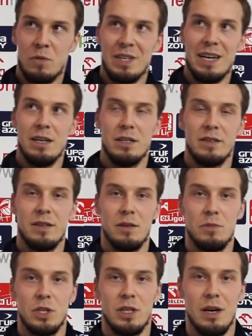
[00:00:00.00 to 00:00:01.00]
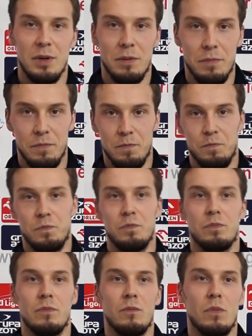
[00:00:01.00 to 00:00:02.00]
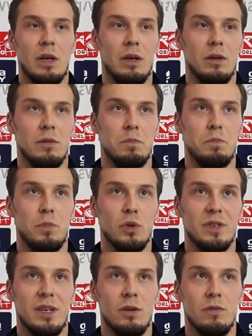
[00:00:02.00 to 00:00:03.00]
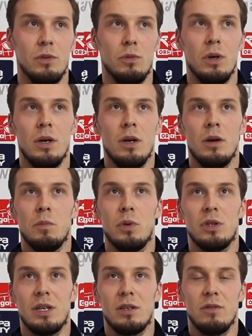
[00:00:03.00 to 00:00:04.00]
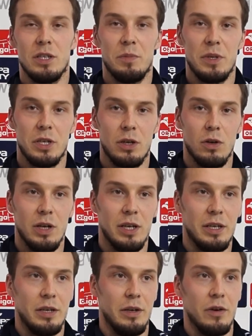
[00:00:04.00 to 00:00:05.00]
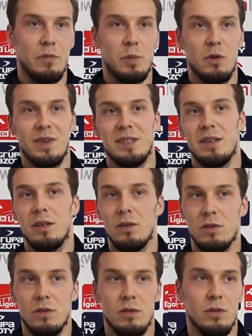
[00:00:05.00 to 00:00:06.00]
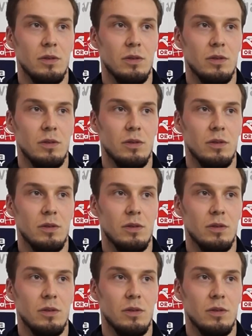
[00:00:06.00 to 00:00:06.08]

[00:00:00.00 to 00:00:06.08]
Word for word: Trener z całym sztabem mm, postanowił potraktować te pierwsze kolejki wprowadzająco,